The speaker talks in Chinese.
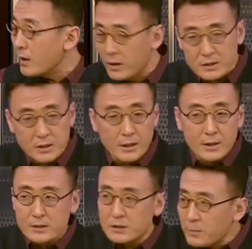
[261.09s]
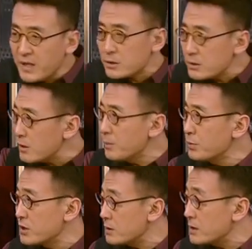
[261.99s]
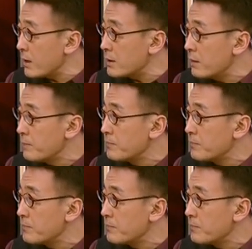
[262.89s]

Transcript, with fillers: 而且即便是那个不成家的，